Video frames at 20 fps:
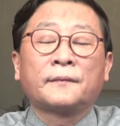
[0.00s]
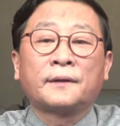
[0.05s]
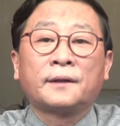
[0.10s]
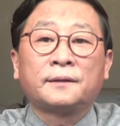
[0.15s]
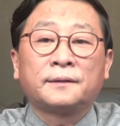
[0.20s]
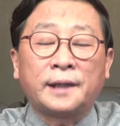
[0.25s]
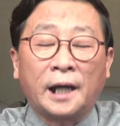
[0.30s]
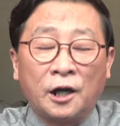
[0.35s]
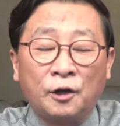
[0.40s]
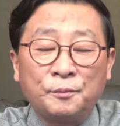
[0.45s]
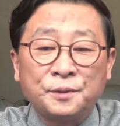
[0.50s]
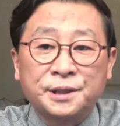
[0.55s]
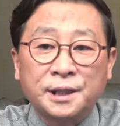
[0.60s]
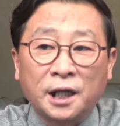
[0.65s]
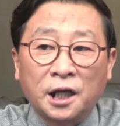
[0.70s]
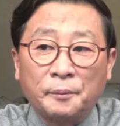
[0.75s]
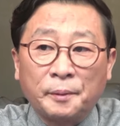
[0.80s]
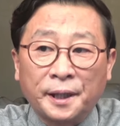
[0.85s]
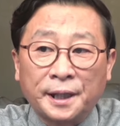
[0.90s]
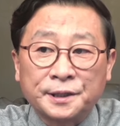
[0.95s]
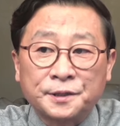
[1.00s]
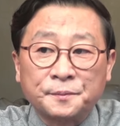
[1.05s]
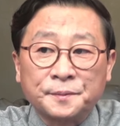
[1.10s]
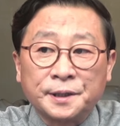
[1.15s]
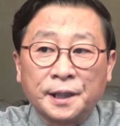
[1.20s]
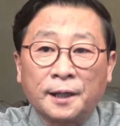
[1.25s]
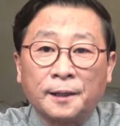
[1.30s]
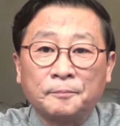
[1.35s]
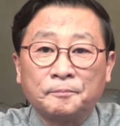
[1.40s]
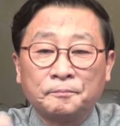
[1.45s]
다음 시간에
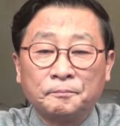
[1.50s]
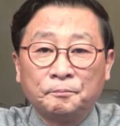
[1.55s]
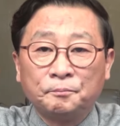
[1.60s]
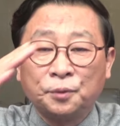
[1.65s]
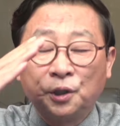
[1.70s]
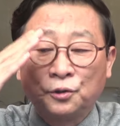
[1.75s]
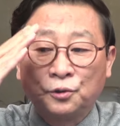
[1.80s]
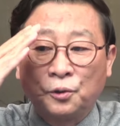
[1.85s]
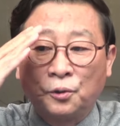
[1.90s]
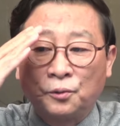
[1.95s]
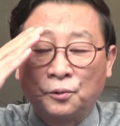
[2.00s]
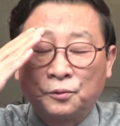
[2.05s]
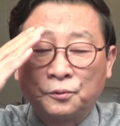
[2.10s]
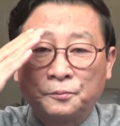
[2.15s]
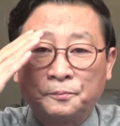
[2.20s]
뵙겠습니다. 멸공